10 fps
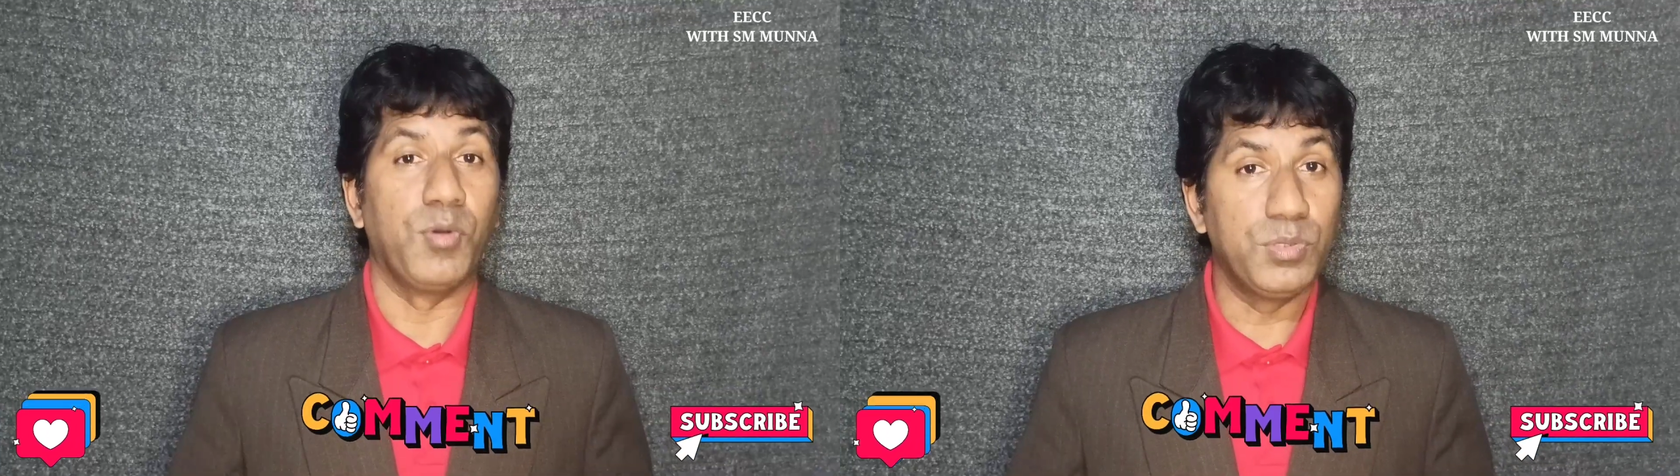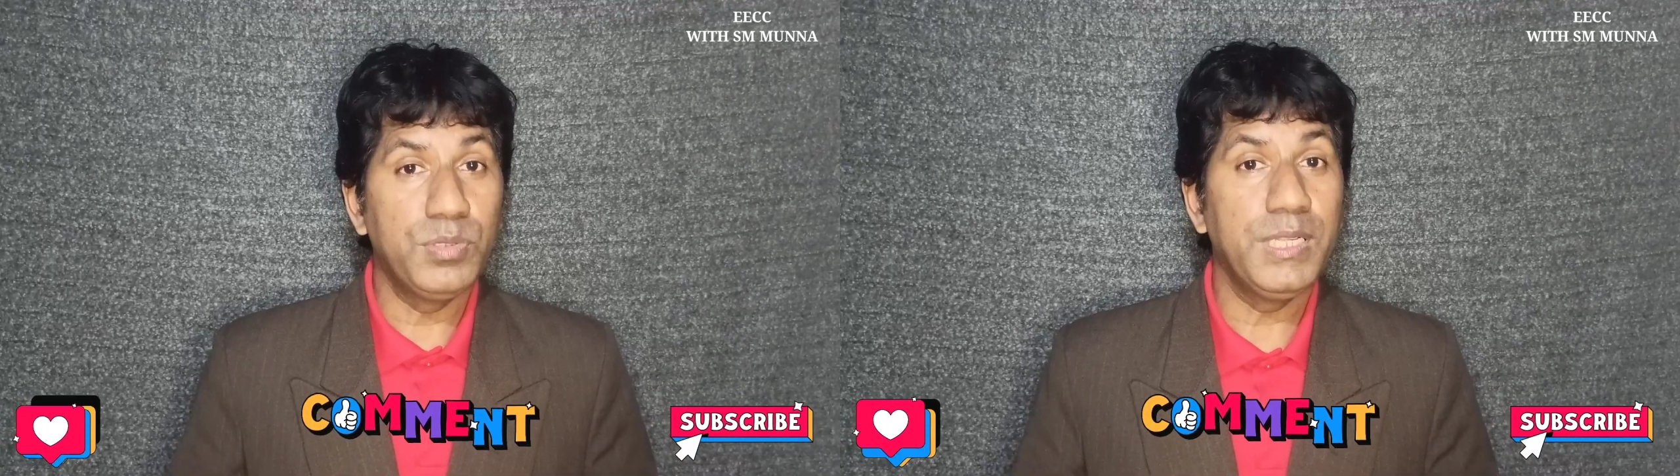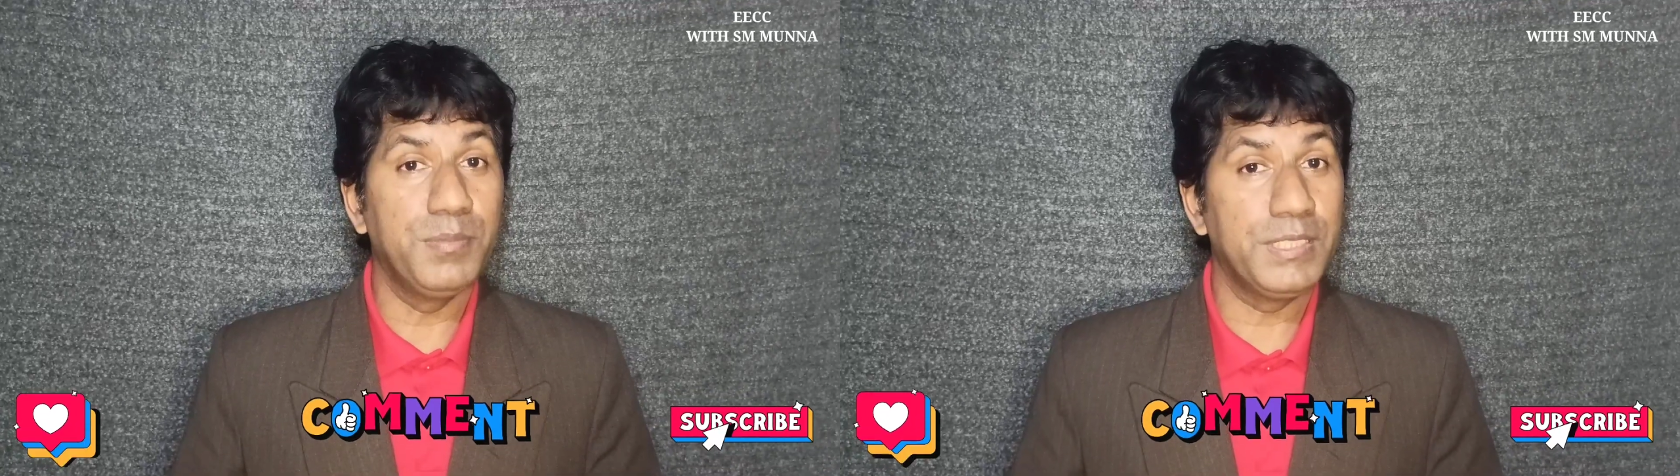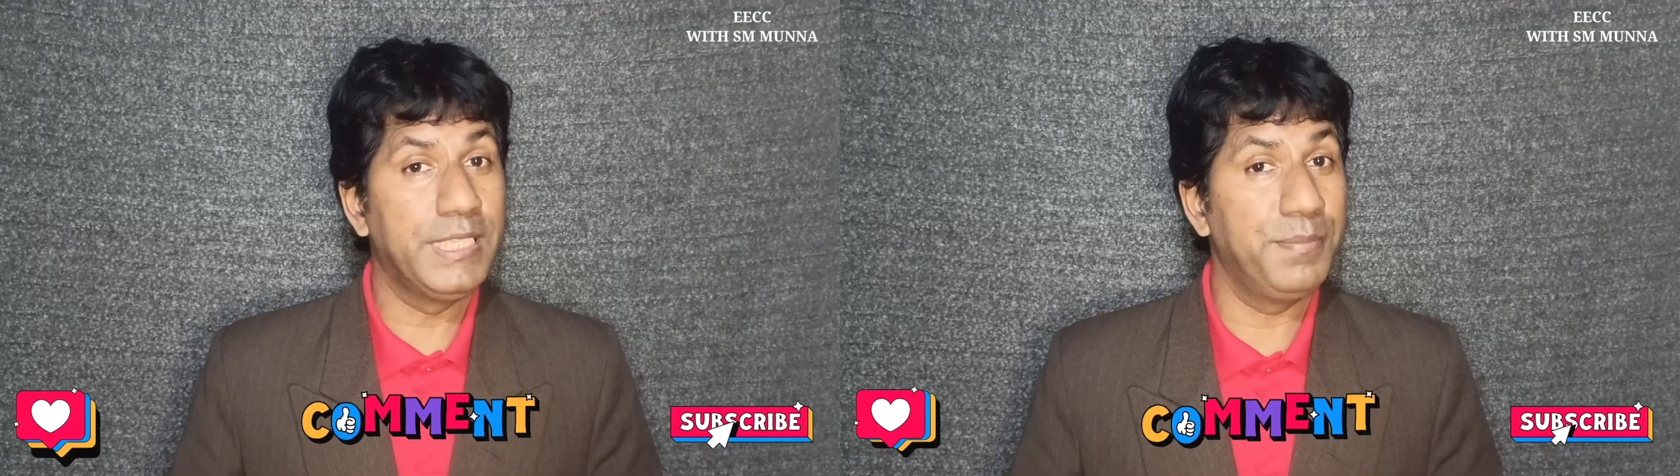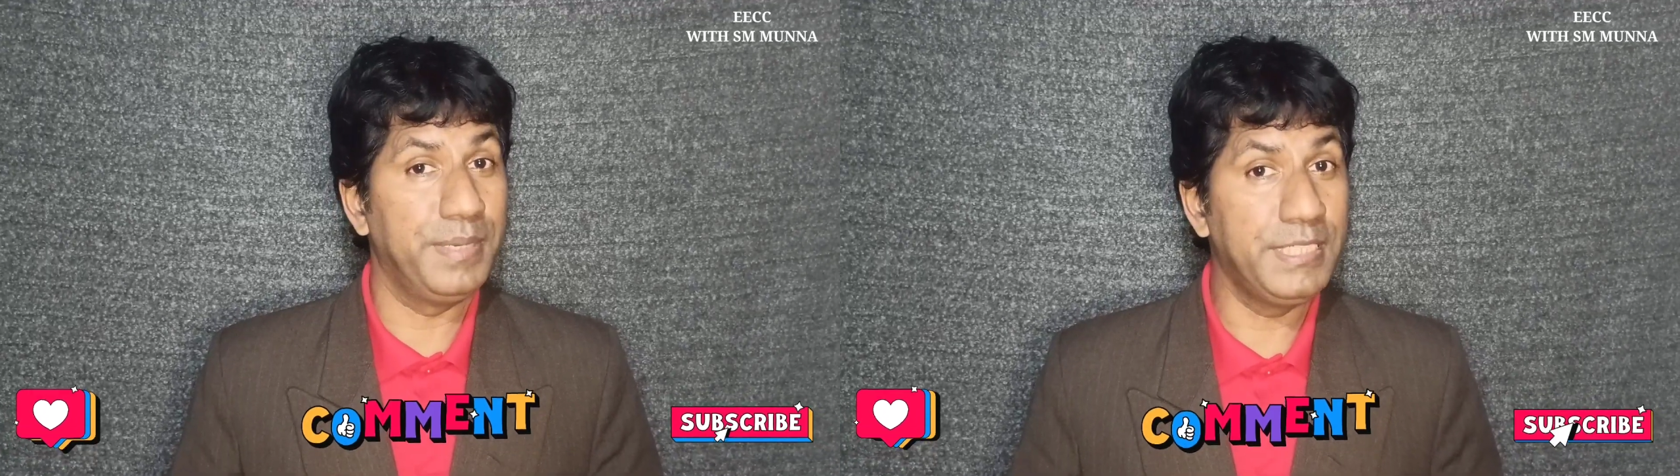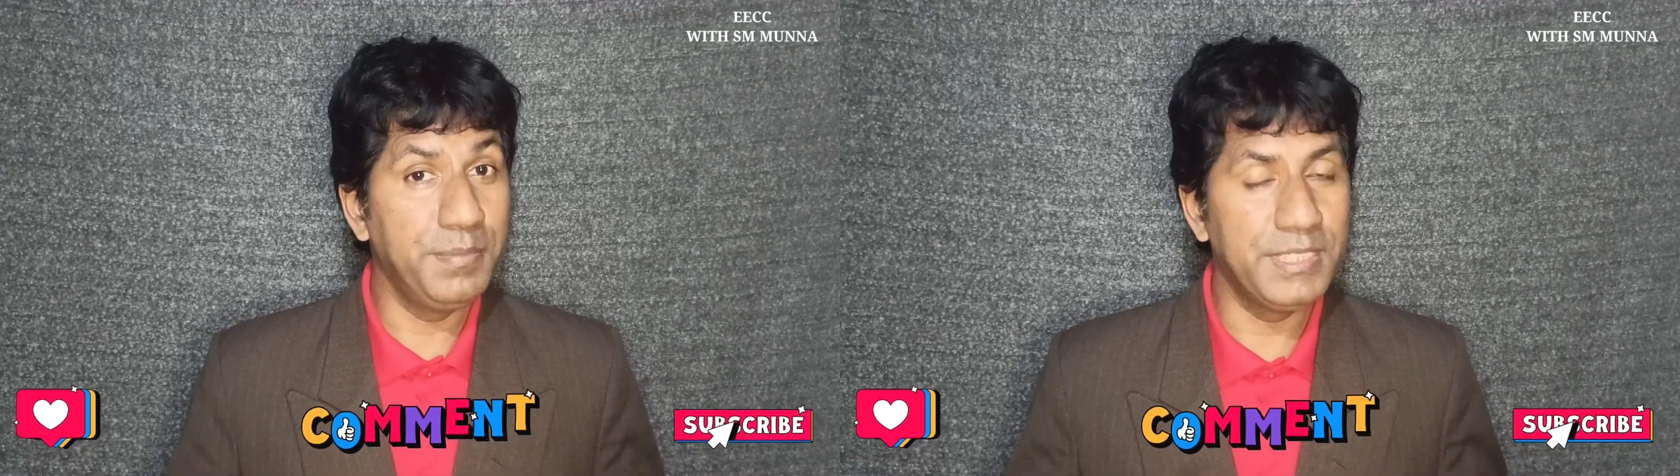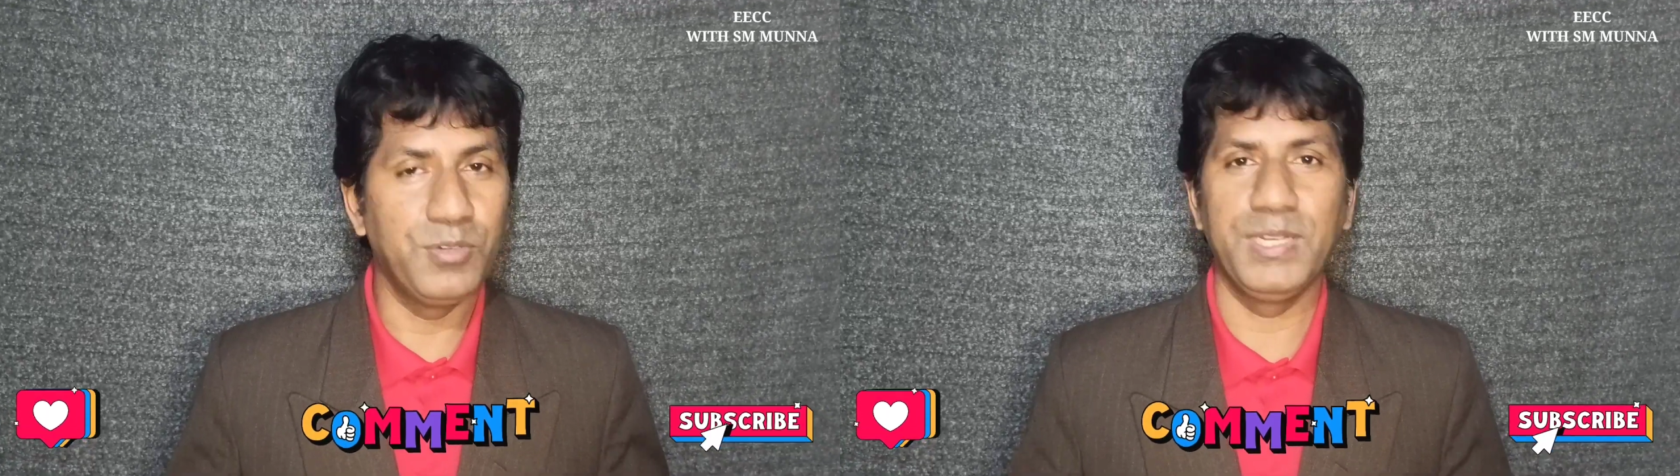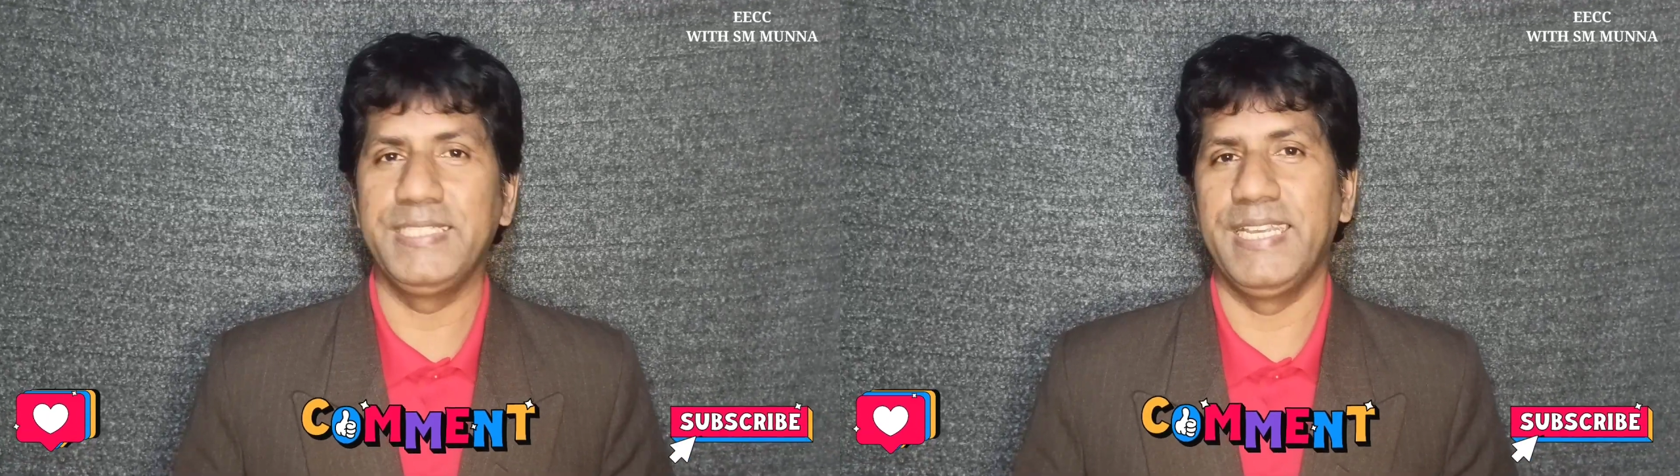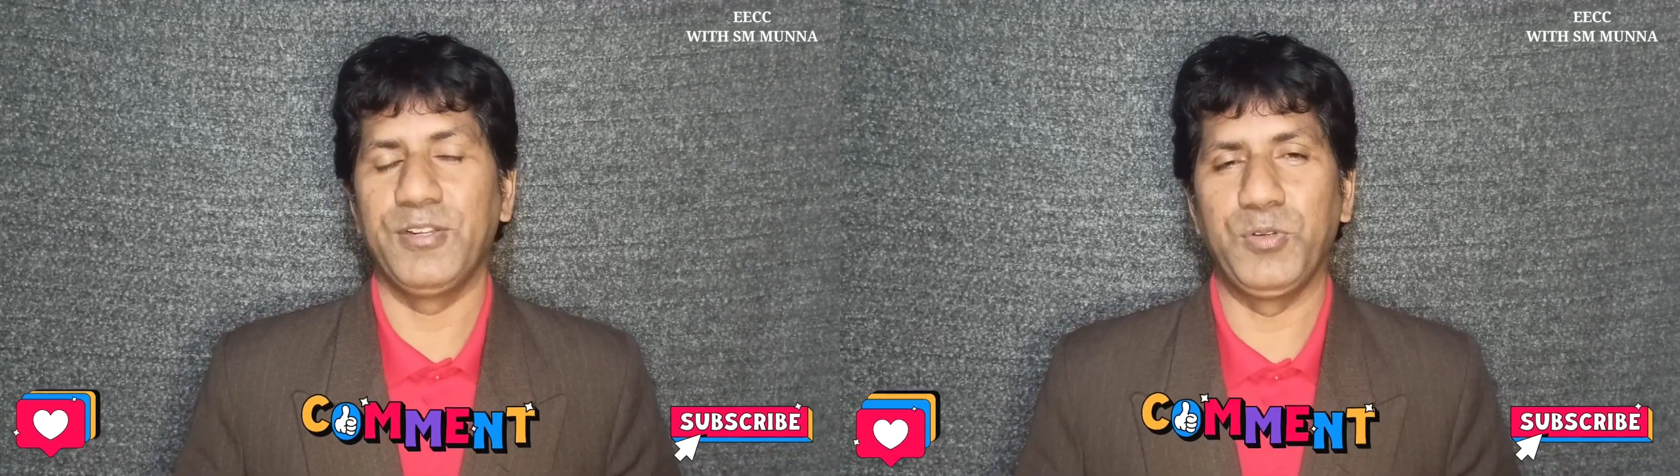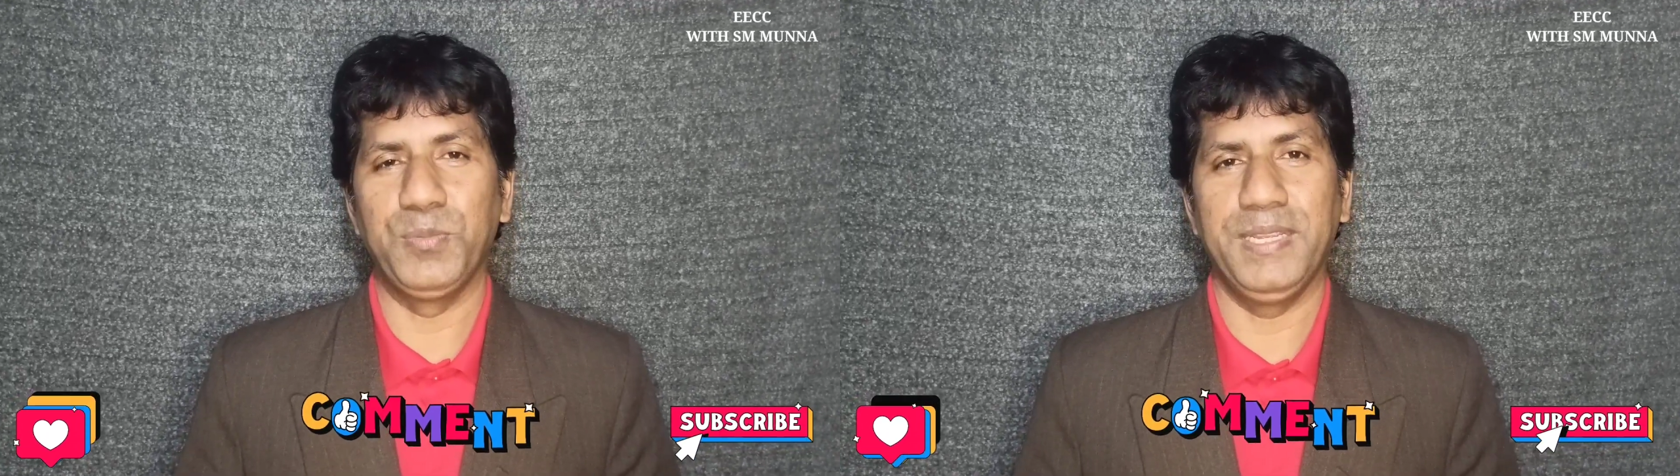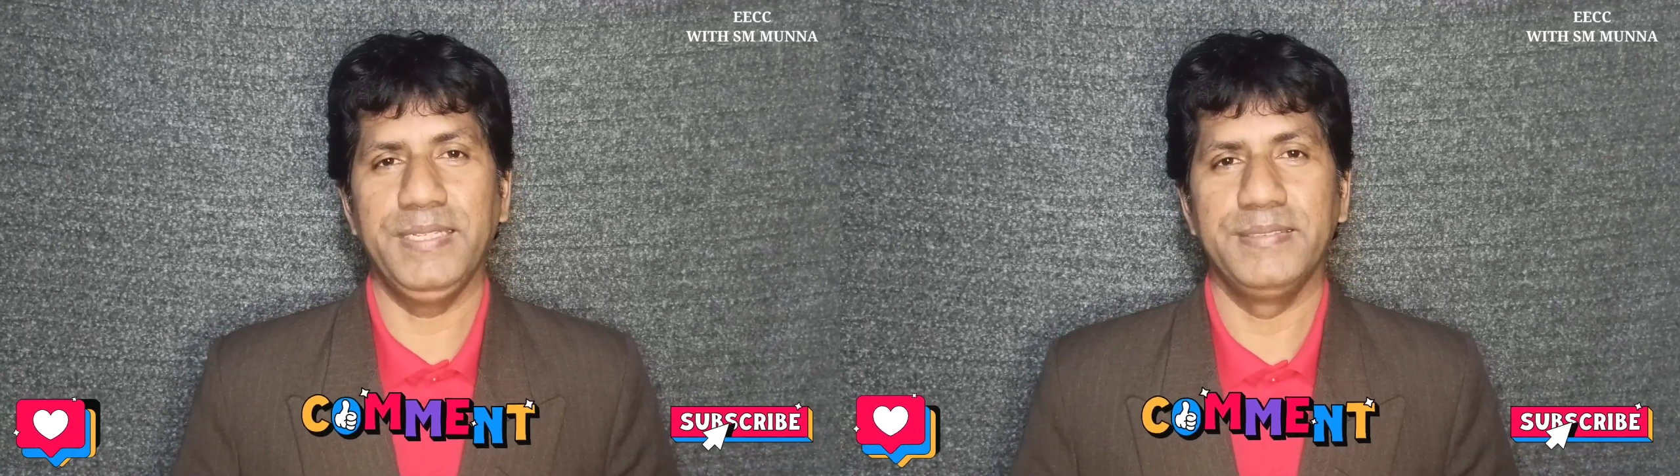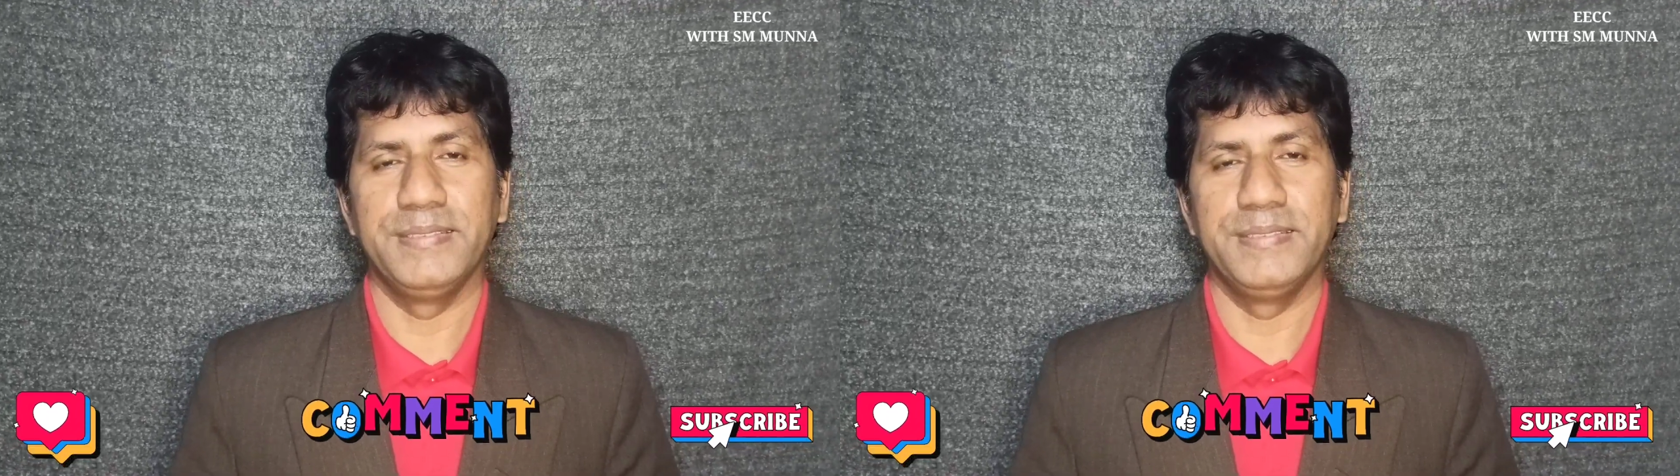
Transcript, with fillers: বন্ধুদের মধ্যে বেশি বেশি করে শেয়ার করবে